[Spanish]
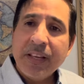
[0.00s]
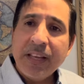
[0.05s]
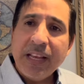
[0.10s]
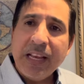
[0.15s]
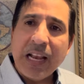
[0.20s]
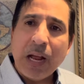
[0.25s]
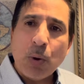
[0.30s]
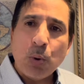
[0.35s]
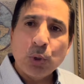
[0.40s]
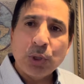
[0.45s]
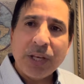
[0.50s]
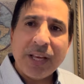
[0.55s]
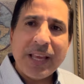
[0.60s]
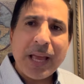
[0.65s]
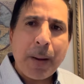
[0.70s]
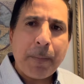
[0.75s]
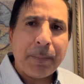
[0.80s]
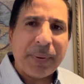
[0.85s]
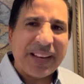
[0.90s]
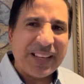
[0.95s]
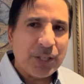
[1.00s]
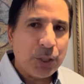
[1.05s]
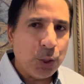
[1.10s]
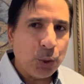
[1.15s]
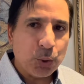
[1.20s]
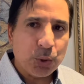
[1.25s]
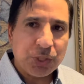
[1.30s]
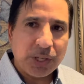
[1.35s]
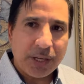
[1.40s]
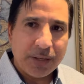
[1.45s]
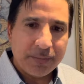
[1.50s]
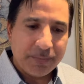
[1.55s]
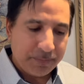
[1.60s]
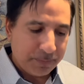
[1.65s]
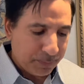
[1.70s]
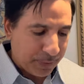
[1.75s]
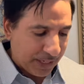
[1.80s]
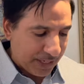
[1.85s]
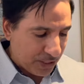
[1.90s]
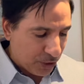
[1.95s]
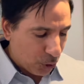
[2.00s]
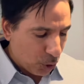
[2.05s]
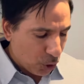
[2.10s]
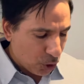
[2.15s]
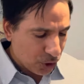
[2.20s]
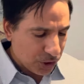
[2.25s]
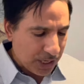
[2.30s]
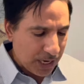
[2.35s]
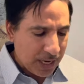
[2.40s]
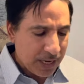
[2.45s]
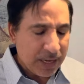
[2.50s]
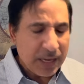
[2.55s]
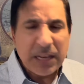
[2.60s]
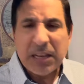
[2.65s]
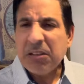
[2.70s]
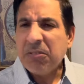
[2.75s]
y la botella preciosa, preciosa.